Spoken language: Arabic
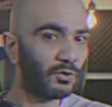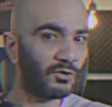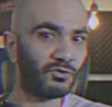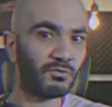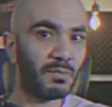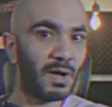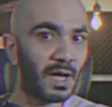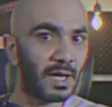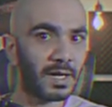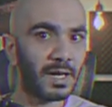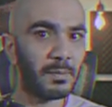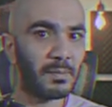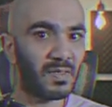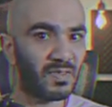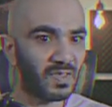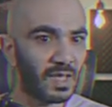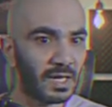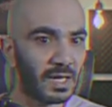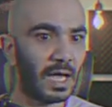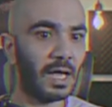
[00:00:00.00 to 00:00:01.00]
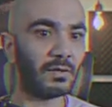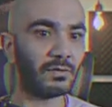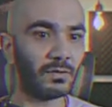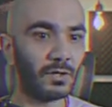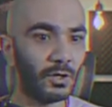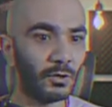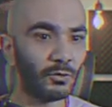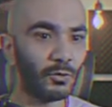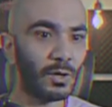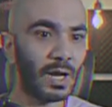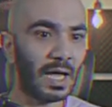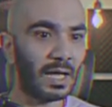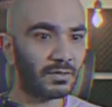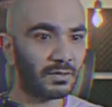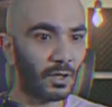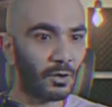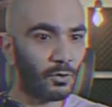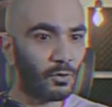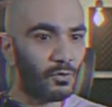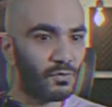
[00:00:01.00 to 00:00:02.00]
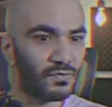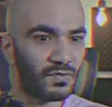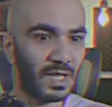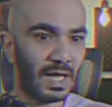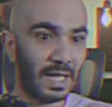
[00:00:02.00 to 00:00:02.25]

اجباري بس انا حطيته لحتى يكون في